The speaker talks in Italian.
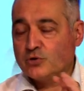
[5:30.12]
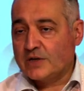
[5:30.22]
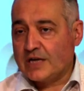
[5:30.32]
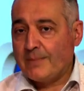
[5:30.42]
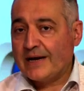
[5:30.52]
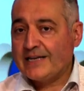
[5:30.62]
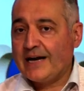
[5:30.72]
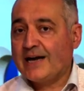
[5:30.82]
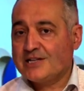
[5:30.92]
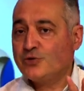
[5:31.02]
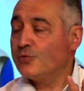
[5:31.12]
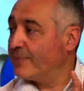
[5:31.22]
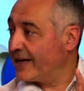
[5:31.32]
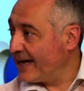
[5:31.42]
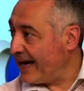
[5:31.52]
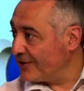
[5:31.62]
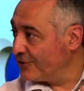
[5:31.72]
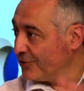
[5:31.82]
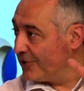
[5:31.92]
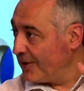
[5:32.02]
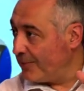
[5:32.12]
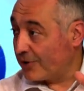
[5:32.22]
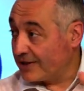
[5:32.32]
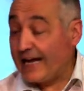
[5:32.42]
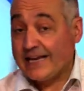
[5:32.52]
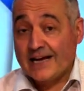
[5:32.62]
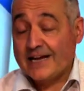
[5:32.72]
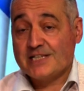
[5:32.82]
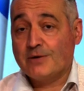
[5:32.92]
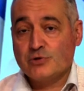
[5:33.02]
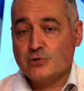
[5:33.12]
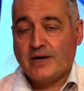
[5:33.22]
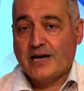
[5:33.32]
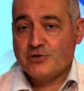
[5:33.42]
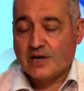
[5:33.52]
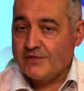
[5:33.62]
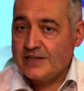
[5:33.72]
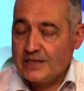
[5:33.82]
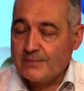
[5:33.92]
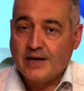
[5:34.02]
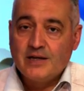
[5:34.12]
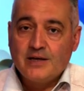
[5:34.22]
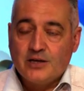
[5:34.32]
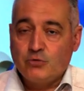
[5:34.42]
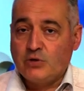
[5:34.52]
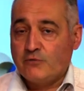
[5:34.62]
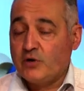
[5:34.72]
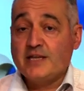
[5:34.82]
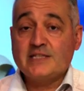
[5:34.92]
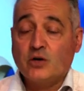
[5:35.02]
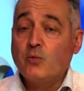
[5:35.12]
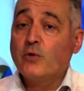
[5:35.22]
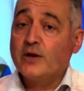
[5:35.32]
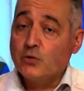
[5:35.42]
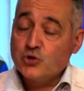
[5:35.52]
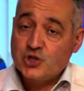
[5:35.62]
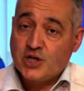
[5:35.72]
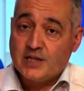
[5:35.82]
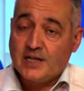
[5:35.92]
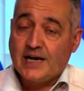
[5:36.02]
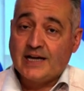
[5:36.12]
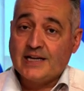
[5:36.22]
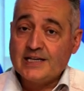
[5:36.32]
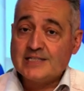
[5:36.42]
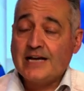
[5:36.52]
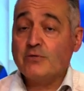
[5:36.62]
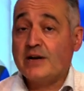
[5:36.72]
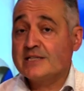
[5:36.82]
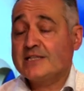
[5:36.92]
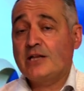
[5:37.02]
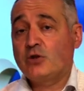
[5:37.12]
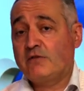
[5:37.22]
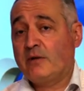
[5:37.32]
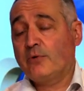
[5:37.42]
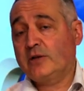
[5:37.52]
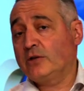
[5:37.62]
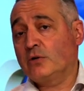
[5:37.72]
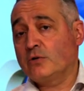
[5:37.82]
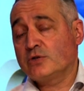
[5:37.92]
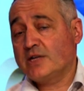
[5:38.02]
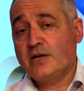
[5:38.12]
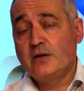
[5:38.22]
che macchiarsi di un peccato mortale, anche se in questo caso era vittima di una violenza. Comunque non cede ad Alessandro, Alessandro aveva portato con sé